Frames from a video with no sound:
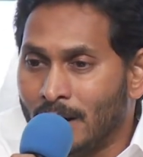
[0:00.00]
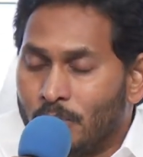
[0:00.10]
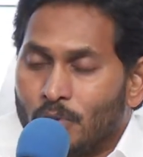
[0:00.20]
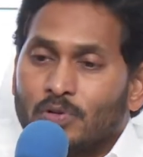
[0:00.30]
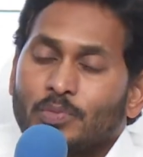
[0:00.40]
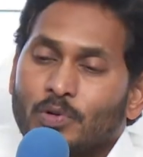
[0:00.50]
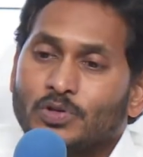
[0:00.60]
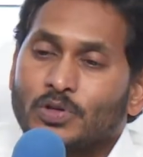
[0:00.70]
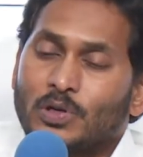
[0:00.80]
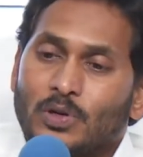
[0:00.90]
పూర్వపు
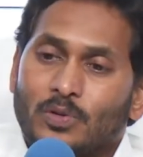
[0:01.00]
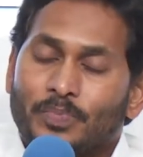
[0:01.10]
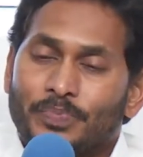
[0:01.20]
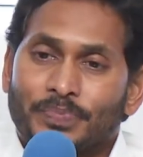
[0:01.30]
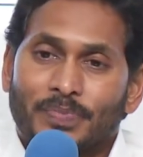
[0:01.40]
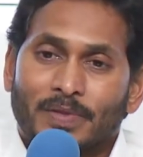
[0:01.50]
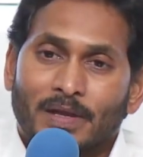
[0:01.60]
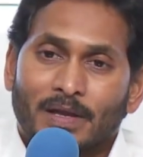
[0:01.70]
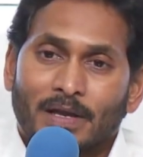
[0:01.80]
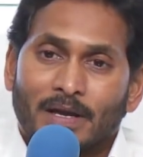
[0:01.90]
రోజుల్లో
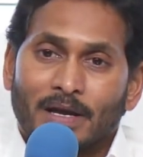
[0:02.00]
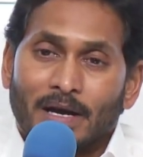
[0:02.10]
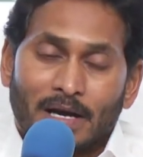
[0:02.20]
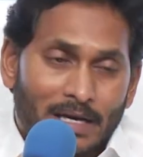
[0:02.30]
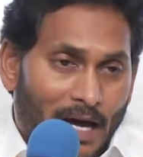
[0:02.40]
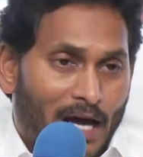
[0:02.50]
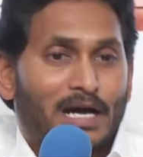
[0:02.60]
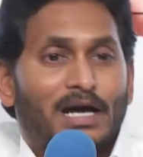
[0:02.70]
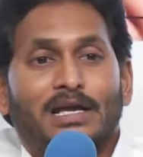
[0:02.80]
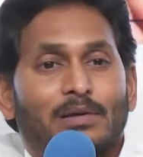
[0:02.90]
నాన్న
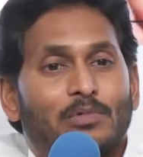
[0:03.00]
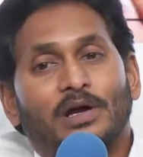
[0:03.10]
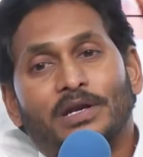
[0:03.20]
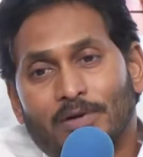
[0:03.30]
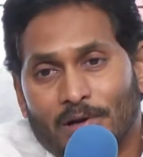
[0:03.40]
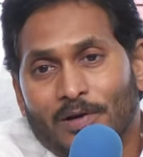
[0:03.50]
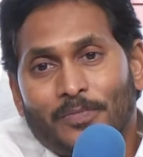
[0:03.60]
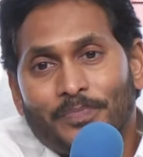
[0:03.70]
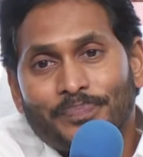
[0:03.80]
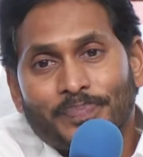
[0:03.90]
హయాంలో అనేవాళ్ళు
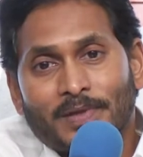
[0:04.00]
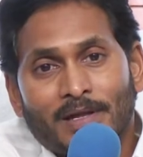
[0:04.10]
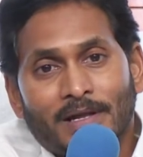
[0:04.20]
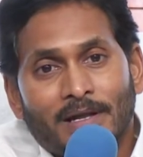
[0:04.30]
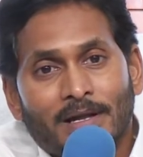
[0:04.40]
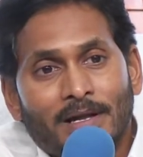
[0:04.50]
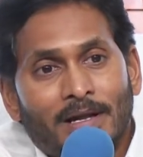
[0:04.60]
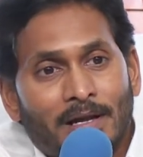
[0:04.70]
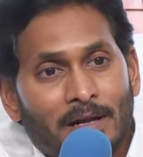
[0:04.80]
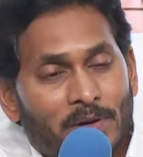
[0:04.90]

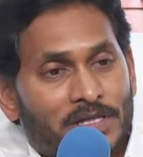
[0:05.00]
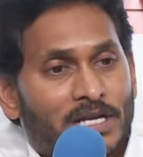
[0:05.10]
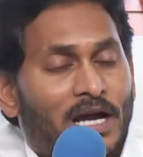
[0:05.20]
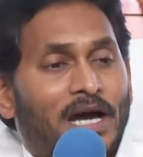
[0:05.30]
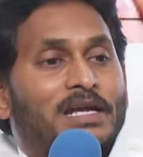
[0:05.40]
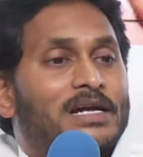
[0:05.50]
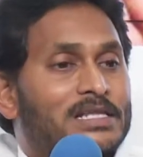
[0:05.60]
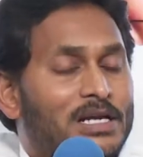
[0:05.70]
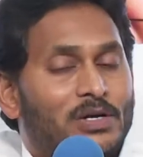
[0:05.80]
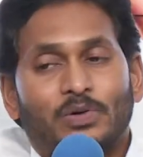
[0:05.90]
ప్రతి
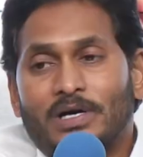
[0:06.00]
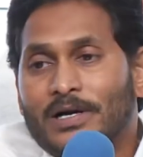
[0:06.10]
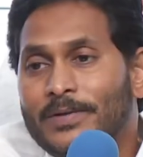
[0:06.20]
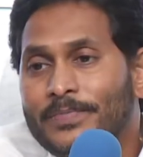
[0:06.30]
కార్యకర్త కూడా